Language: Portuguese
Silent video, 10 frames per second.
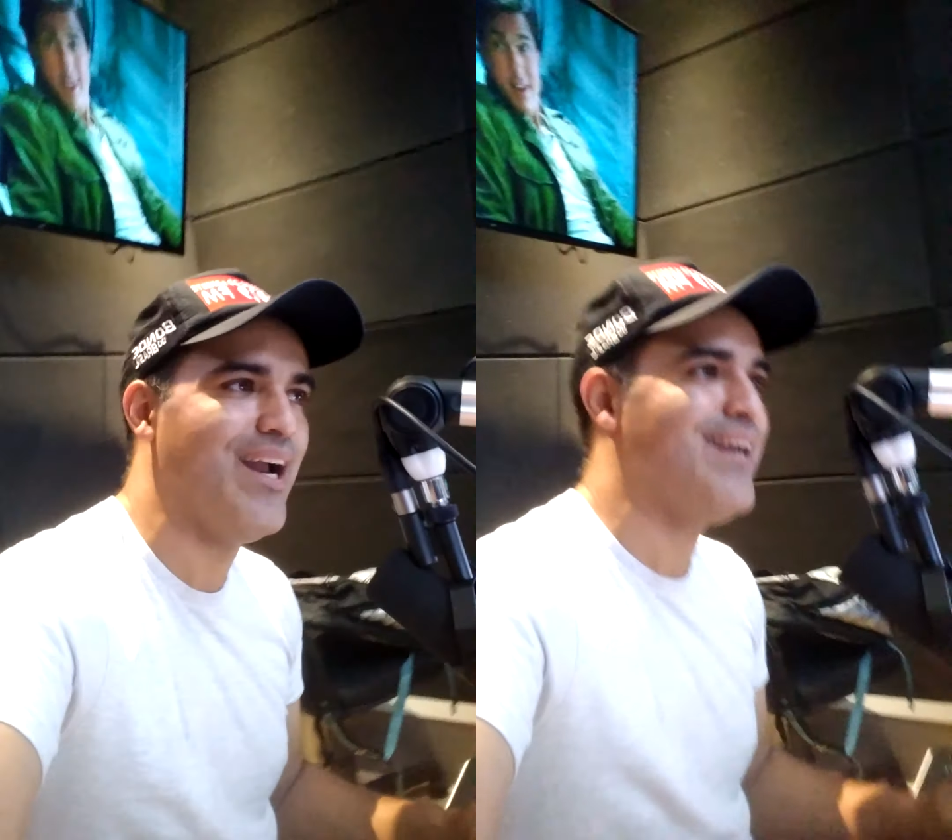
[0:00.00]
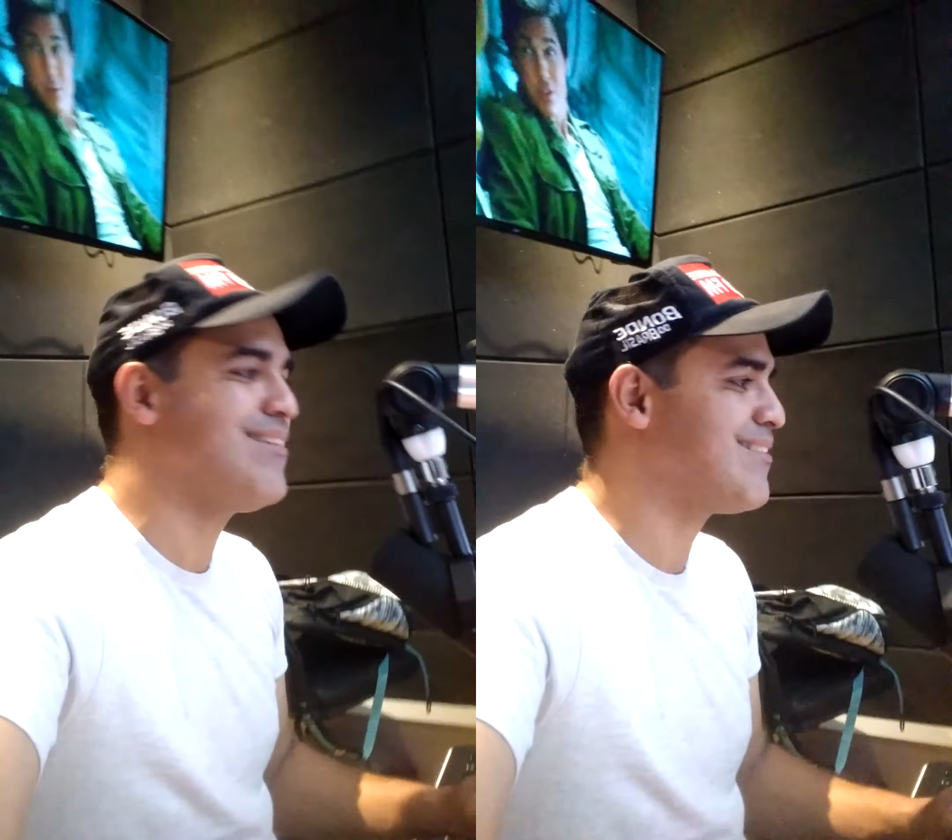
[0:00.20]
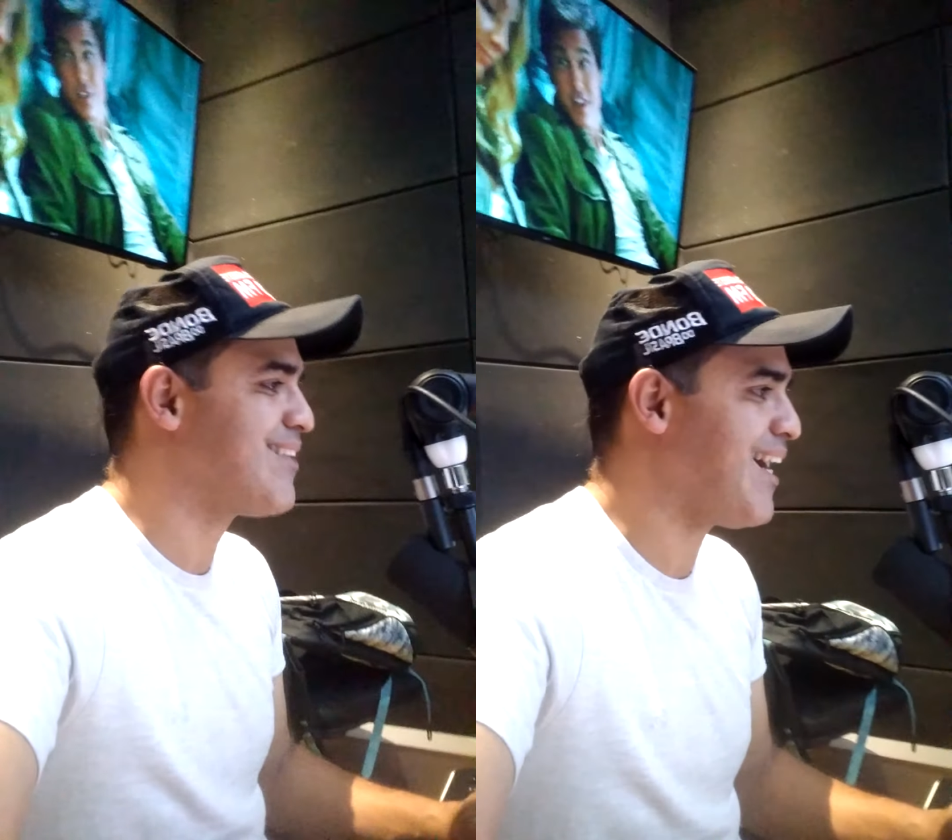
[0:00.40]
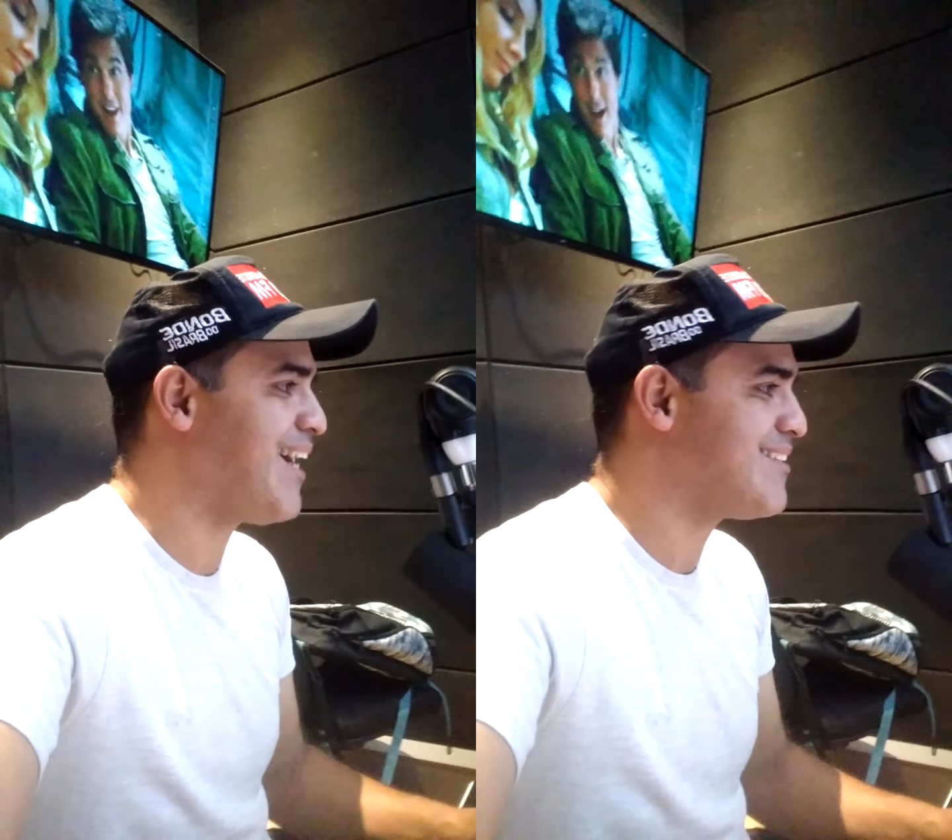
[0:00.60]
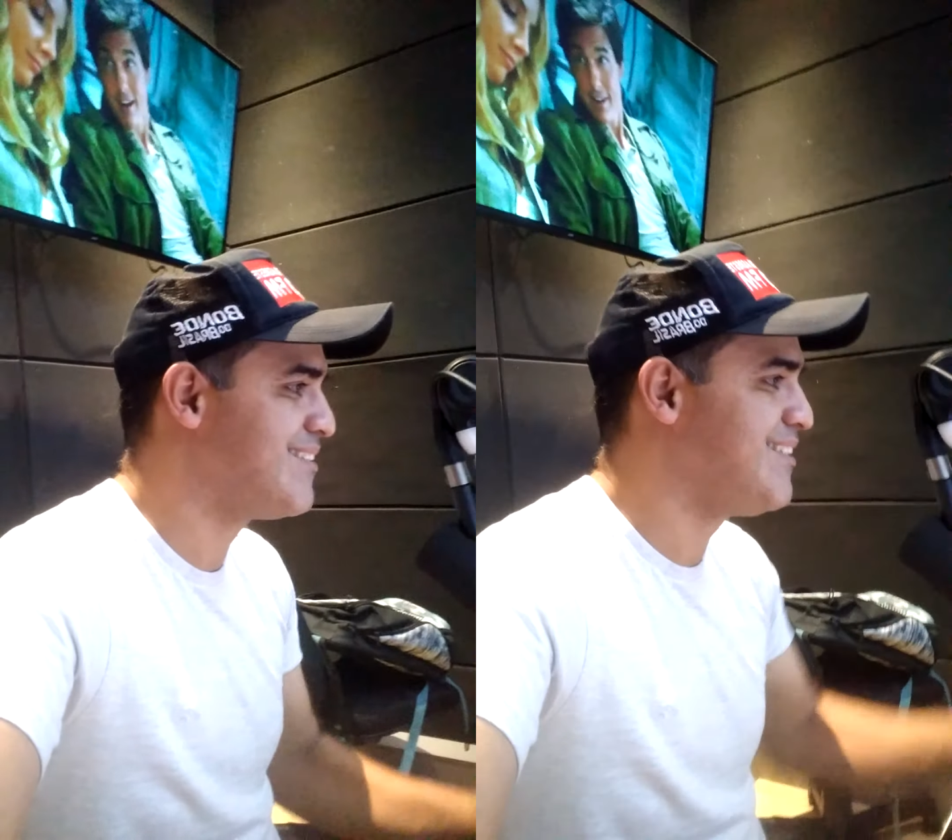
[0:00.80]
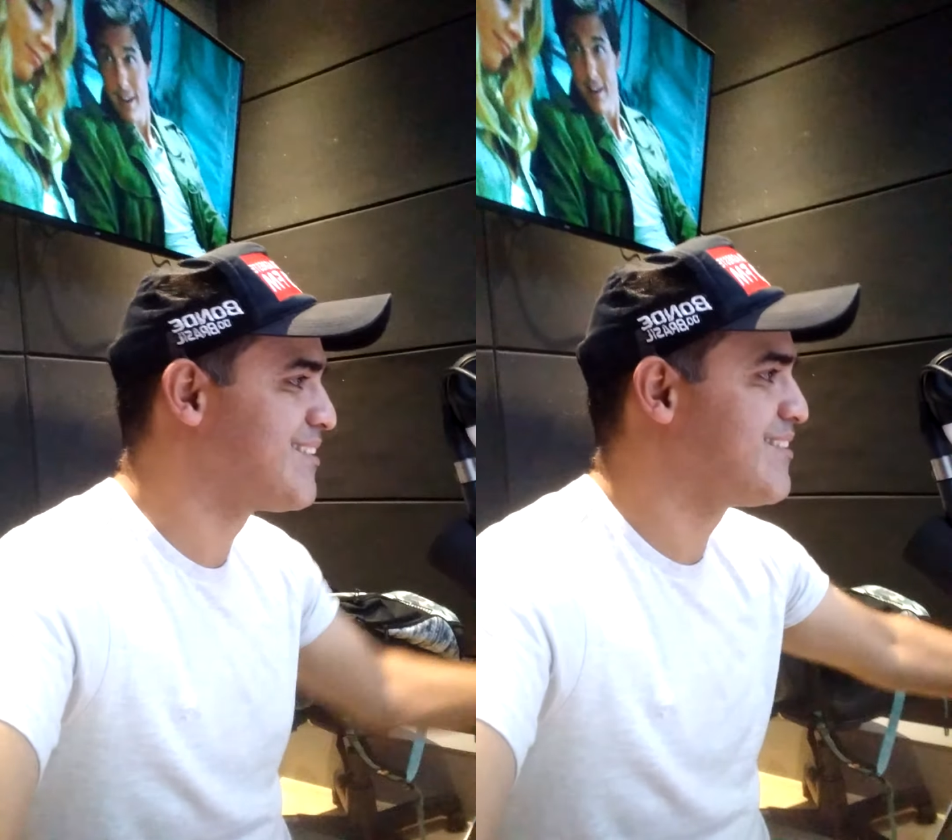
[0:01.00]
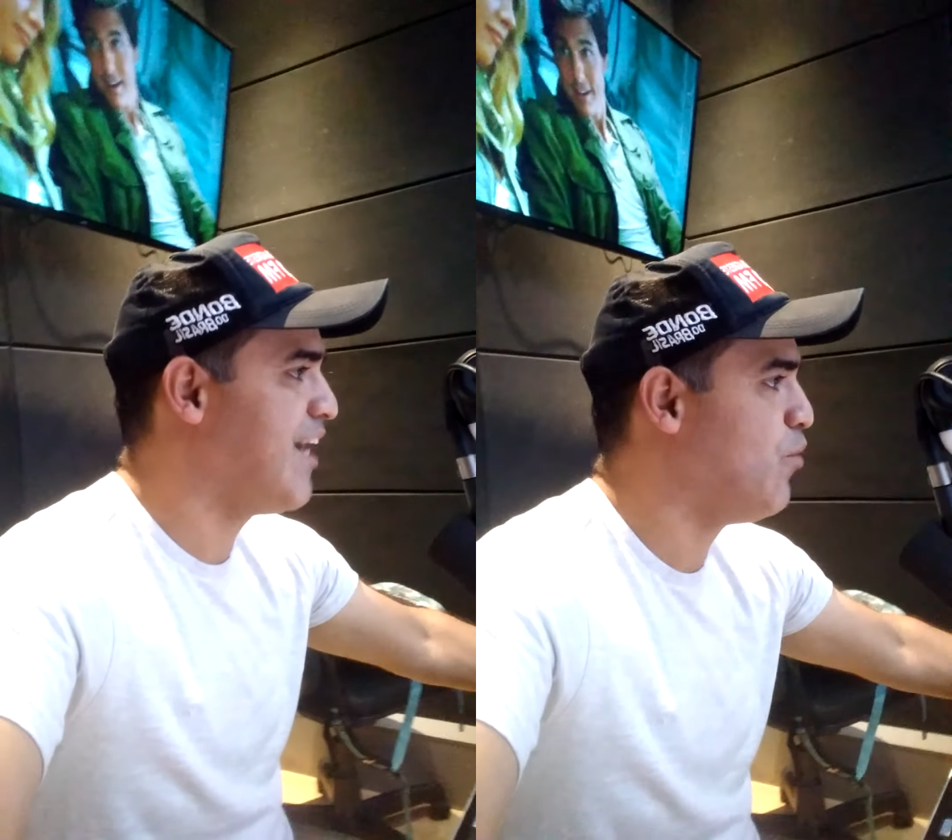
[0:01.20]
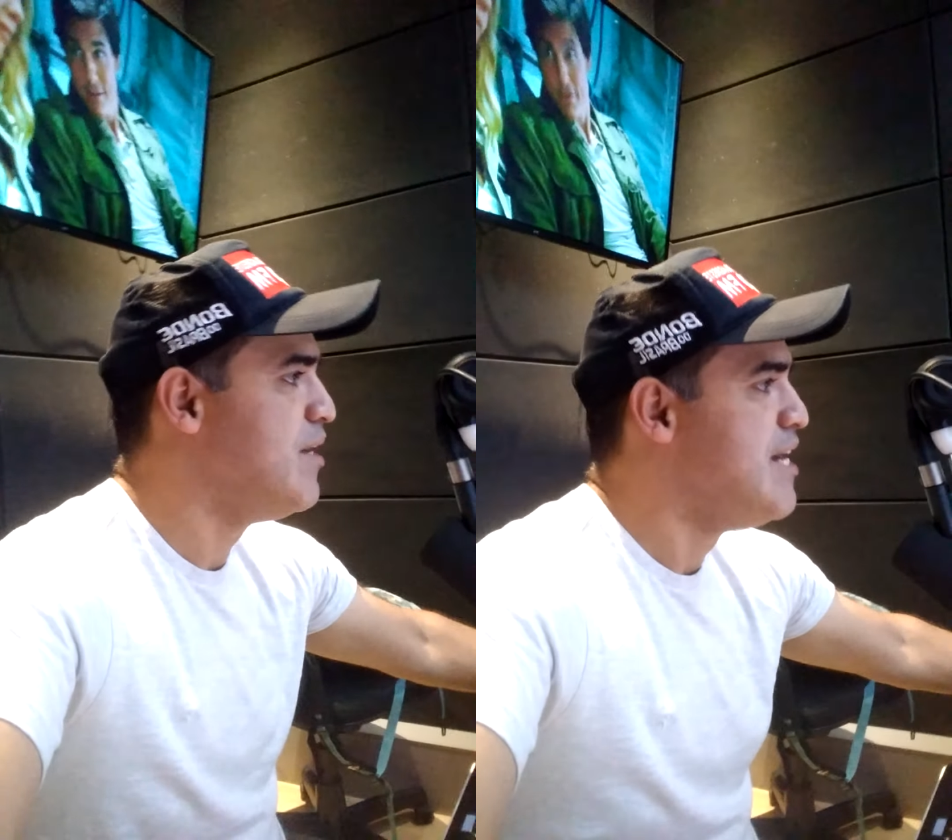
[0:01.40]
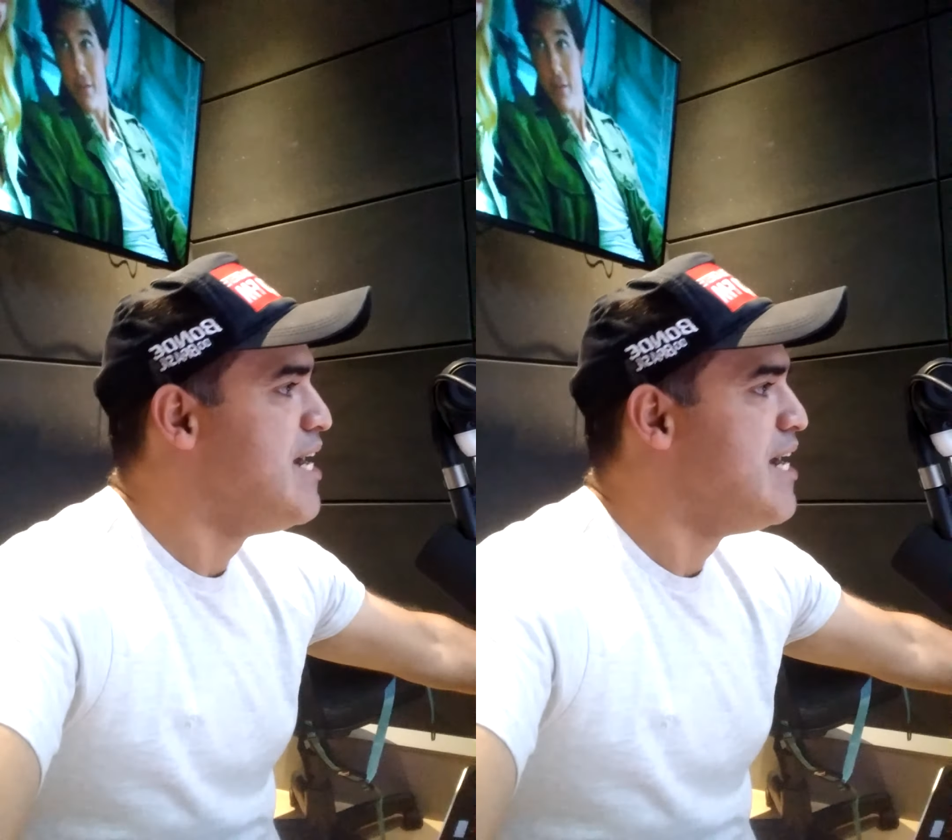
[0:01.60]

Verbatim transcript: em tradição.